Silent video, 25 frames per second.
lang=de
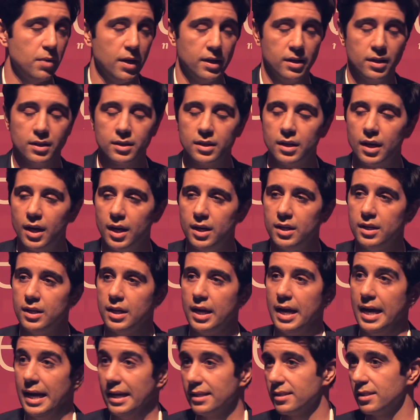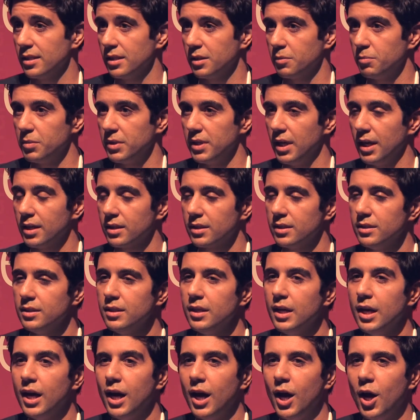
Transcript: bei Ihnen alle herzlich bedanke.